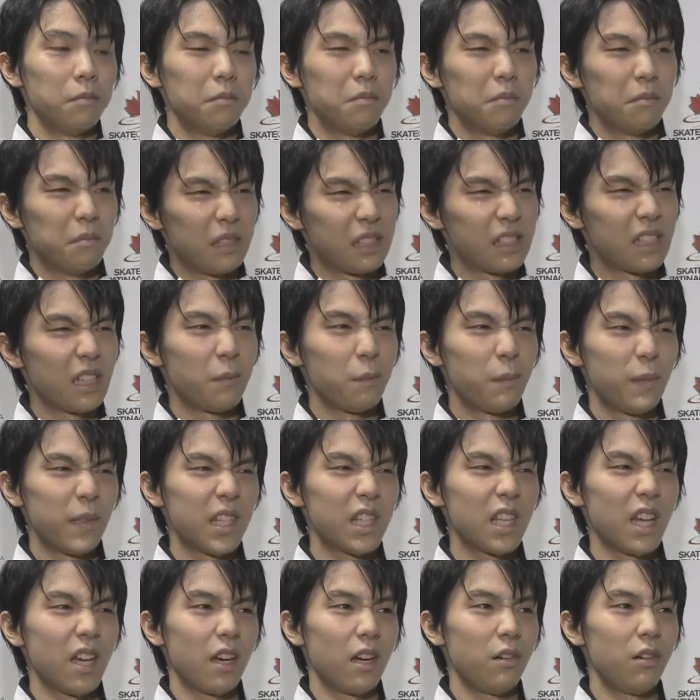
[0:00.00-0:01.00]
まあ、ジャンプ
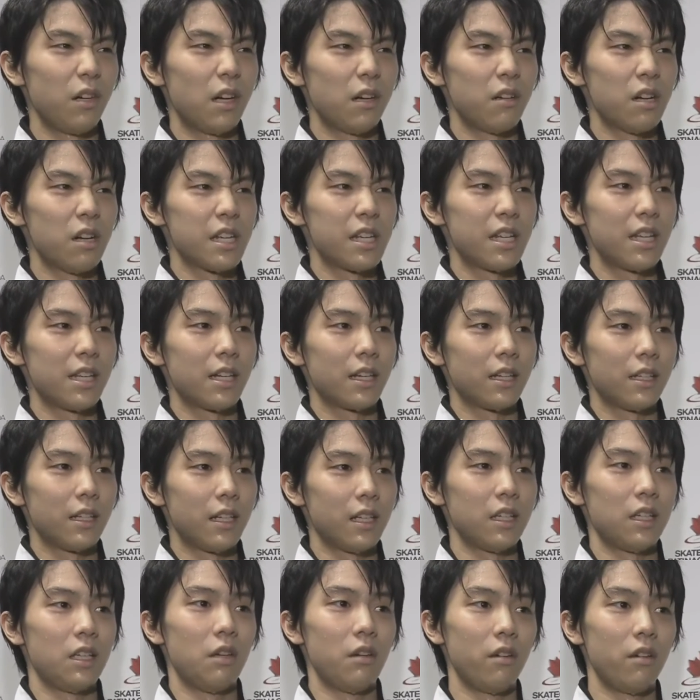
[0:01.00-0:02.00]
自体がふらふらしてたか
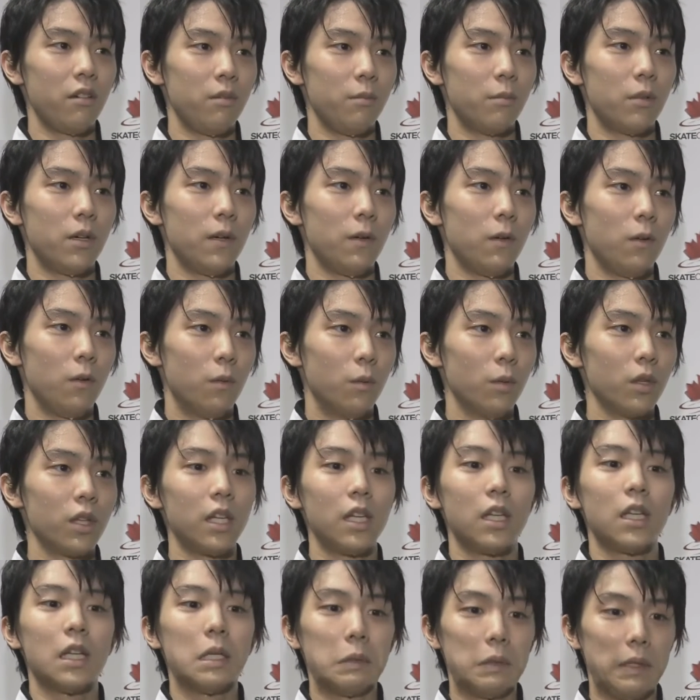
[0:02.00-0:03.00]
なっていうふうにも思っ
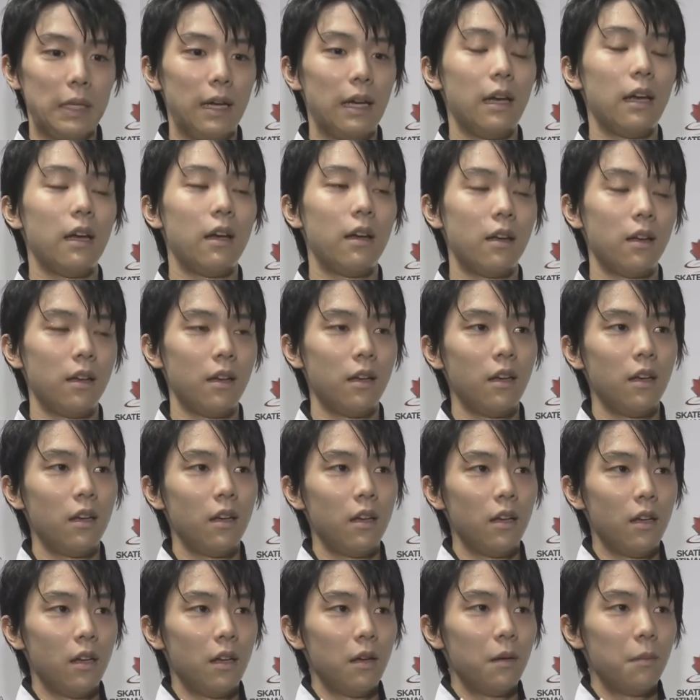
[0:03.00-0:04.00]
ていたので、
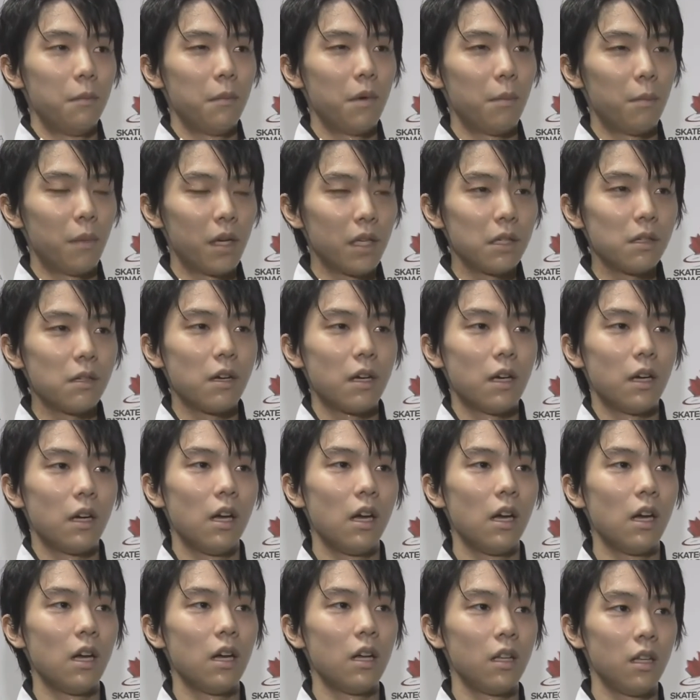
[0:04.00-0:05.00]
まあ、まずは、
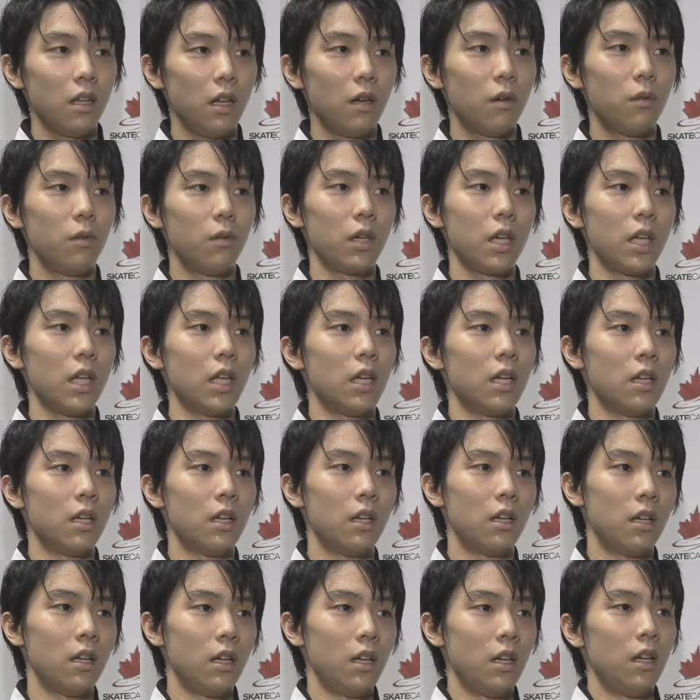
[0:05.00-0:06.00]
ね、大きな
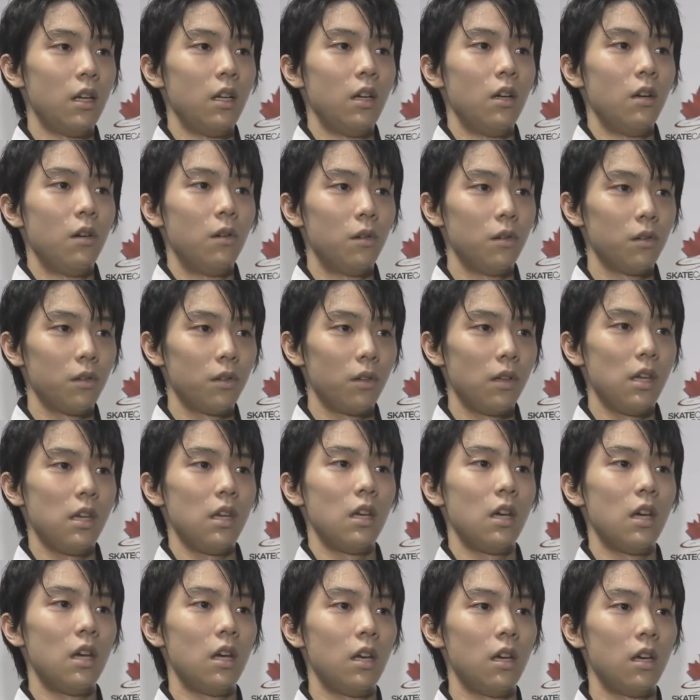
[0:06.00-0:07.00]
本当に
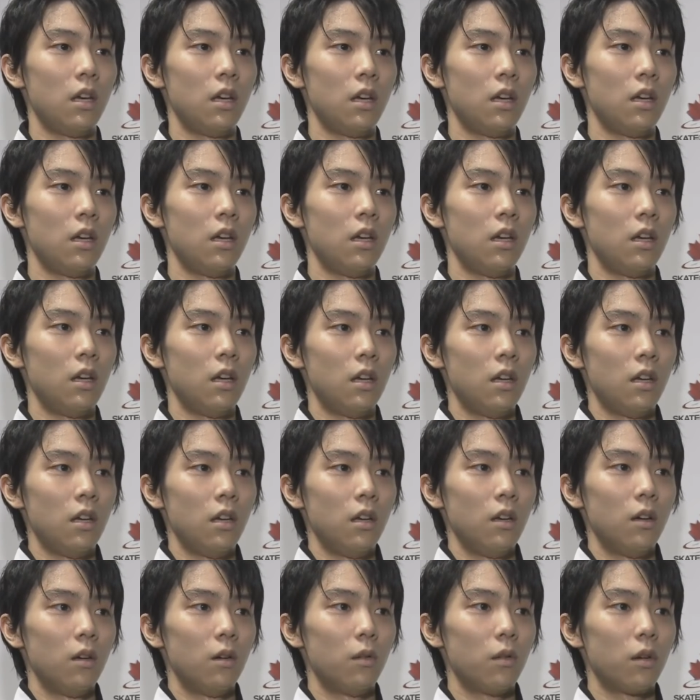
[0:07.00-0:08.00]

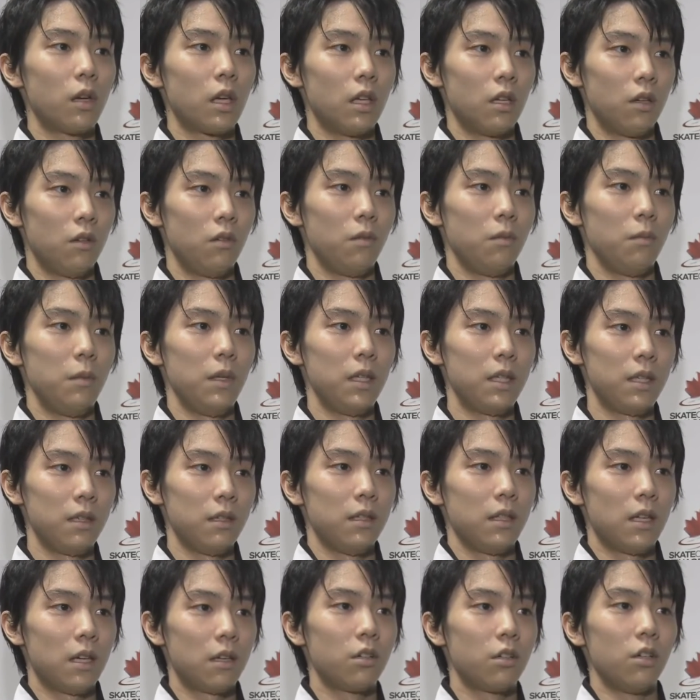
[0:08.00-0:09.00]
大きな
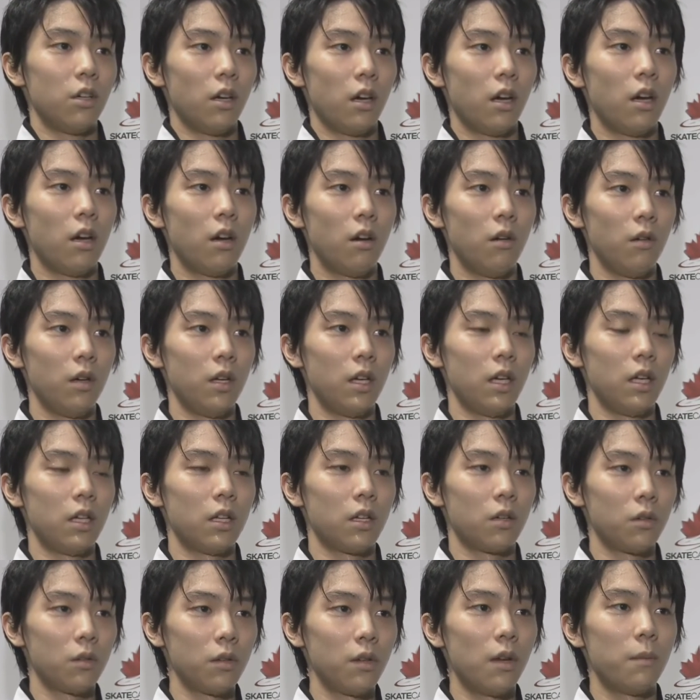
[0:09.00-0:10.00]
ミスなく終えられ
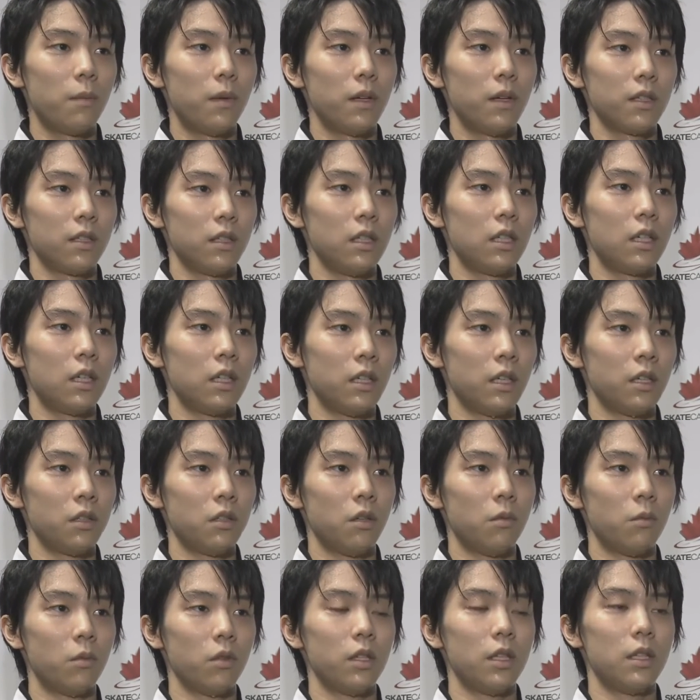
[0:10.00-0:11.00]
たことはまずいいかなと
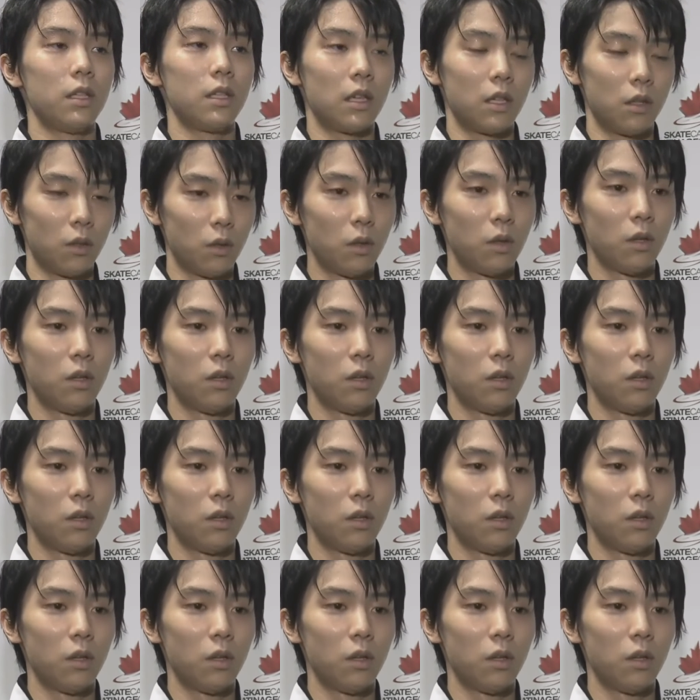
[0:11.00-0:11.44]
は思うんですけど、